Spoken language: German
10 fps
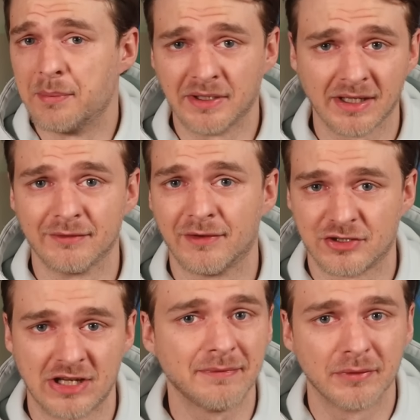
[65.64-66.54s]
Aber ihre
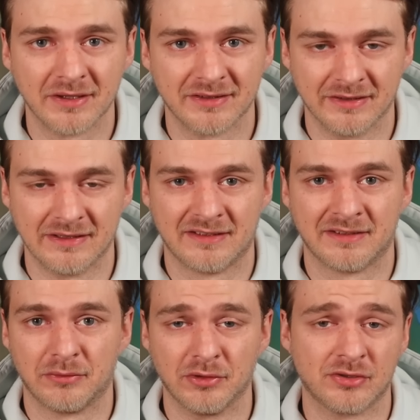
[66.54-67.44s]
Verschärfung des Gesetzes
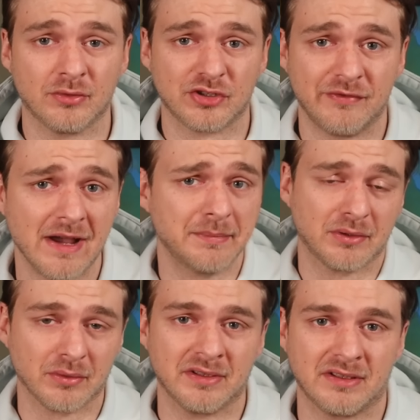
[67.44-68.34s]
natürlich nur schwer
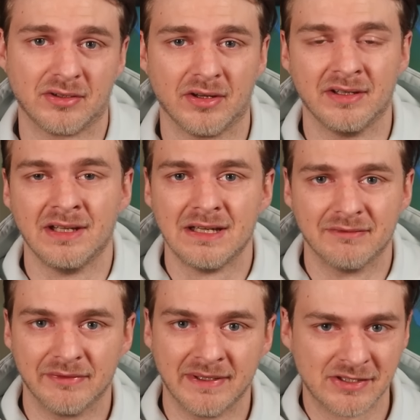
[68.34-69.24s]
begründen können,
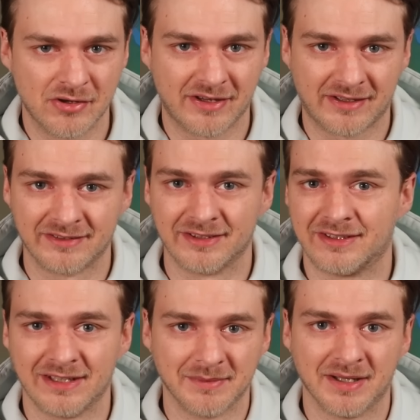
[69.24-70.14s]
weswegen ich euch das ganze
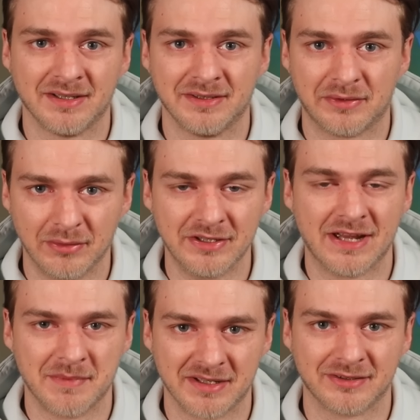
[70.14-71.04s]
Thema natürlich
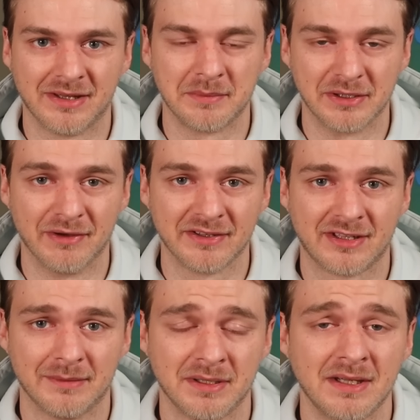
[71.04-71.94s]
einmal
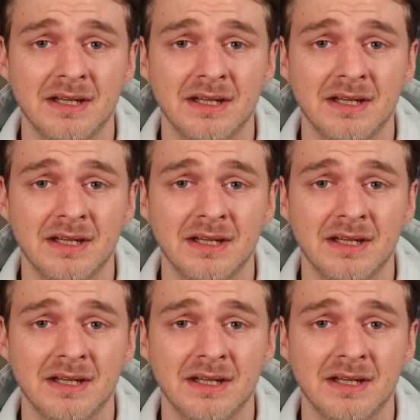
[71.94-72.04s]
zusammengefasst habe.